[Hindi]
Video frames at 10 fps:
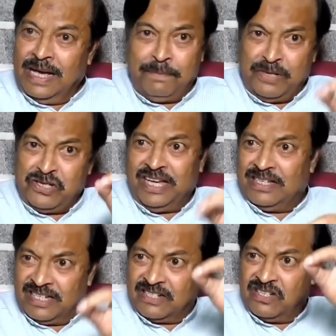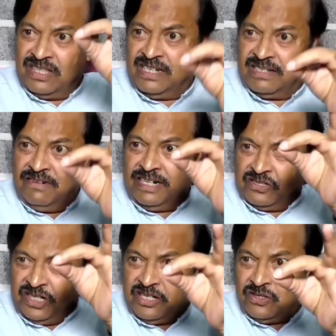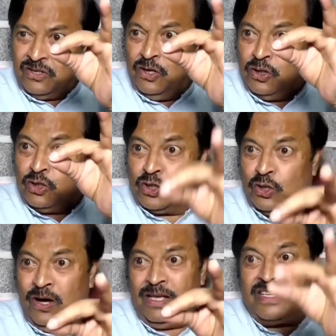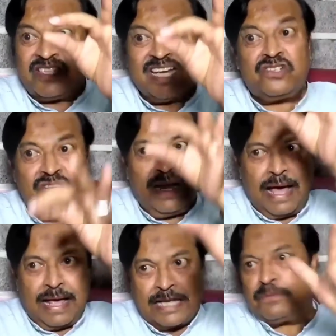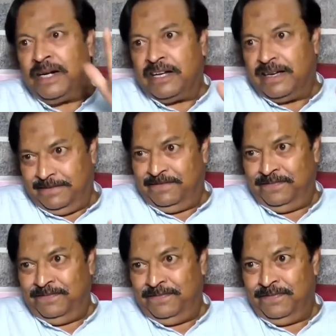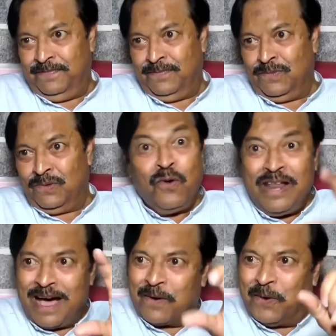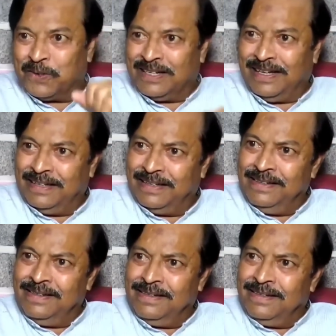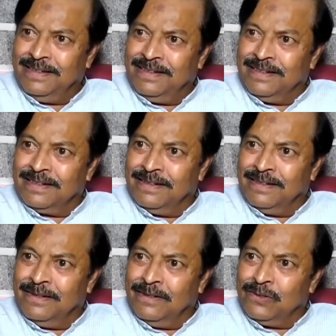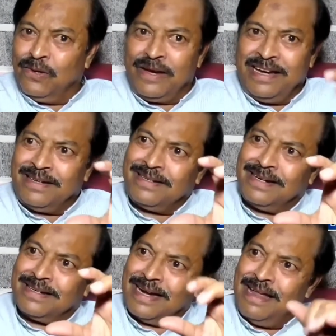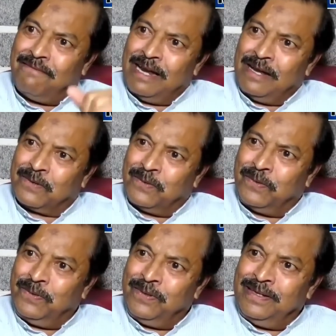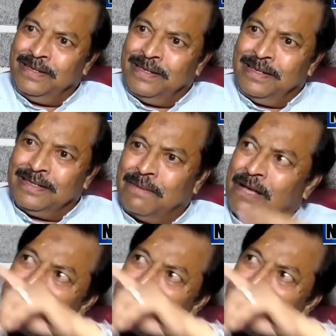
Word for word: आईपीसी के सेक्शन 376 जो सेक्सुअल हैरेसमेंट है वो लागू होता है तो हेटरेट करने वाले को जब